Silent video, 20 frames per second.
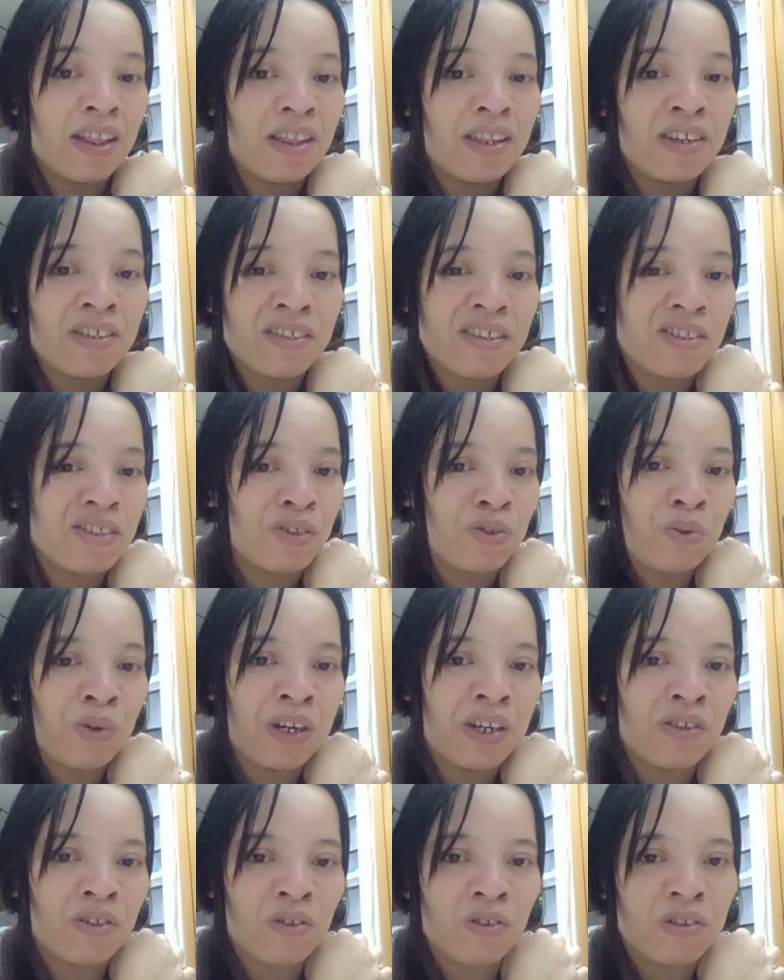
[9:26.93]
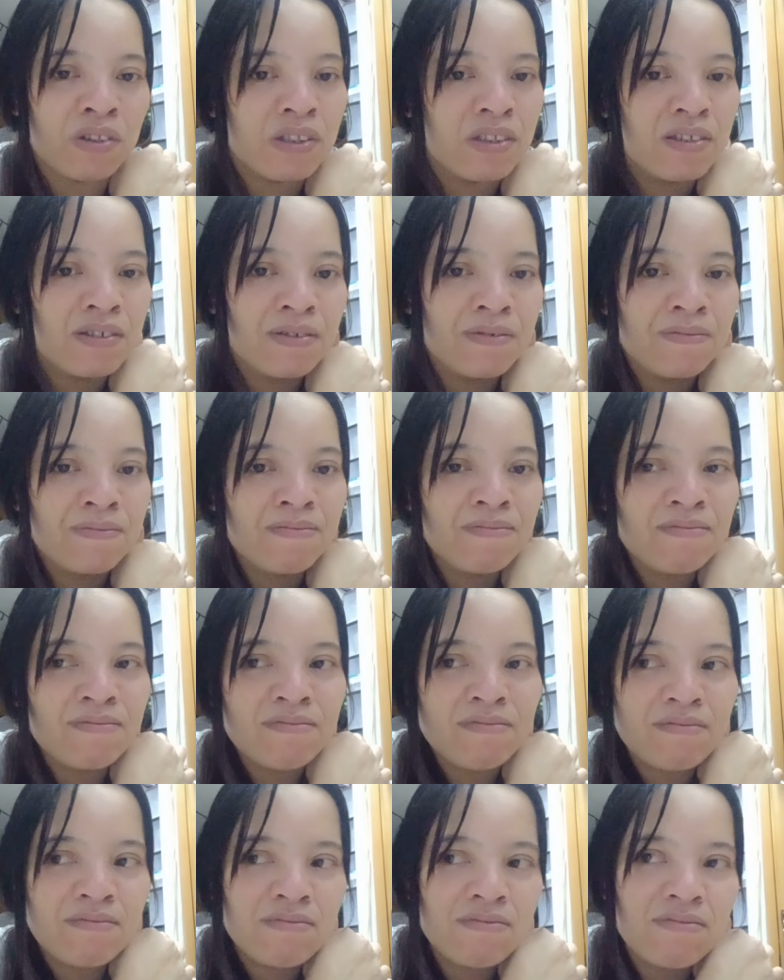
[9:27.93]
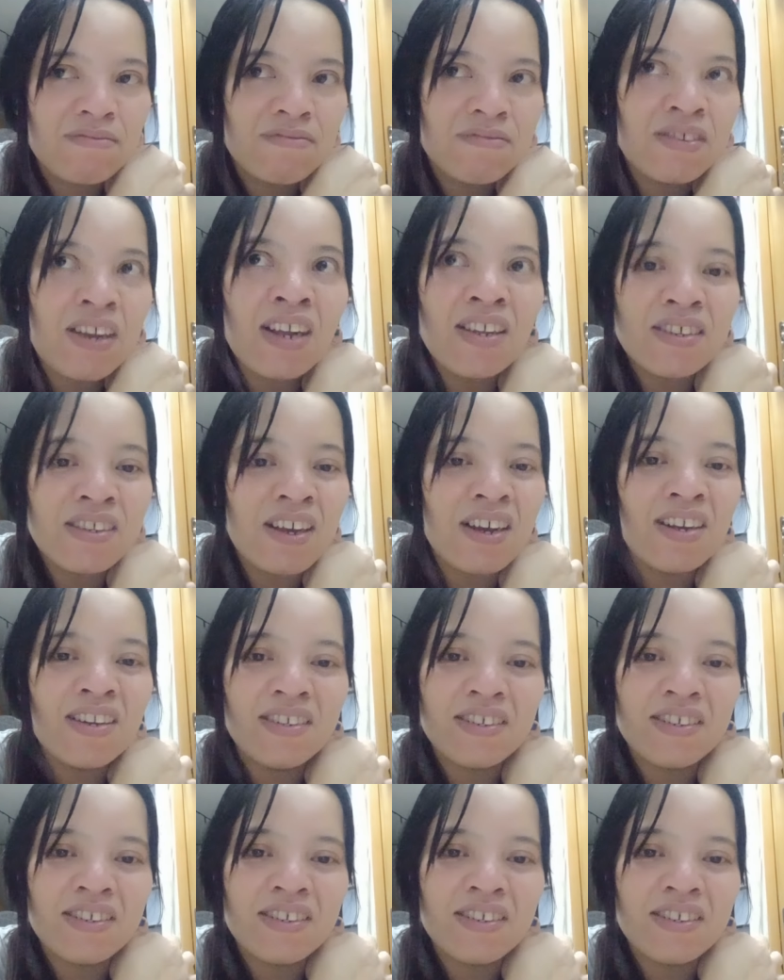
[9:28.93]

situation dahil sa kanya,